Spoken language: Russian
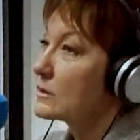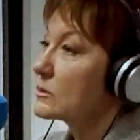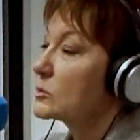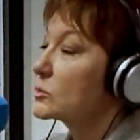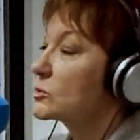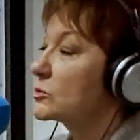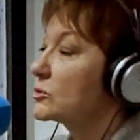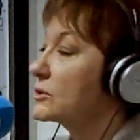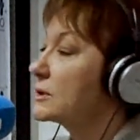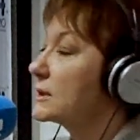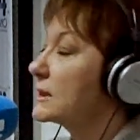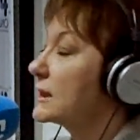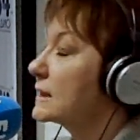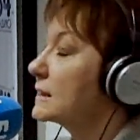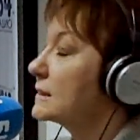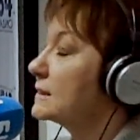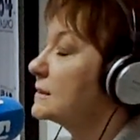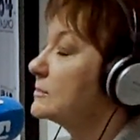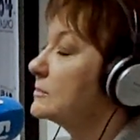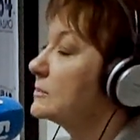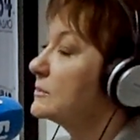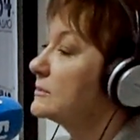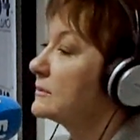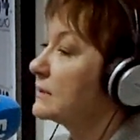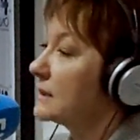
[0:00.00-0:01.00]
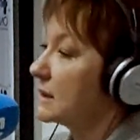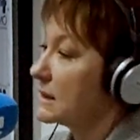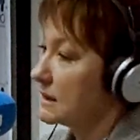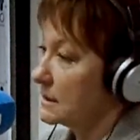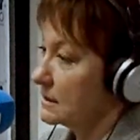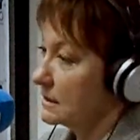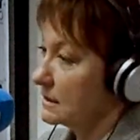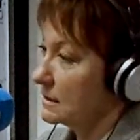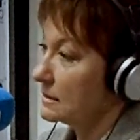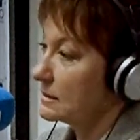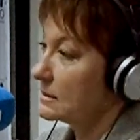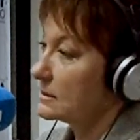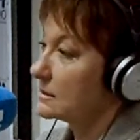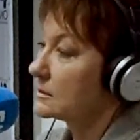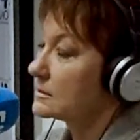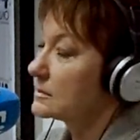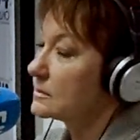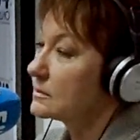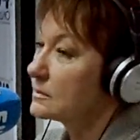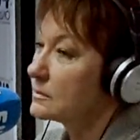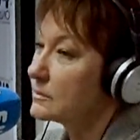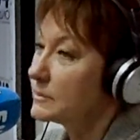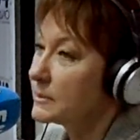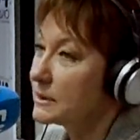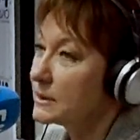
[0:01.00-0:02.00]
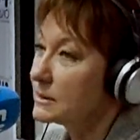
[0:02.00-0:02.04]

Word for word: Слушайте, так не бывает. Не бывает.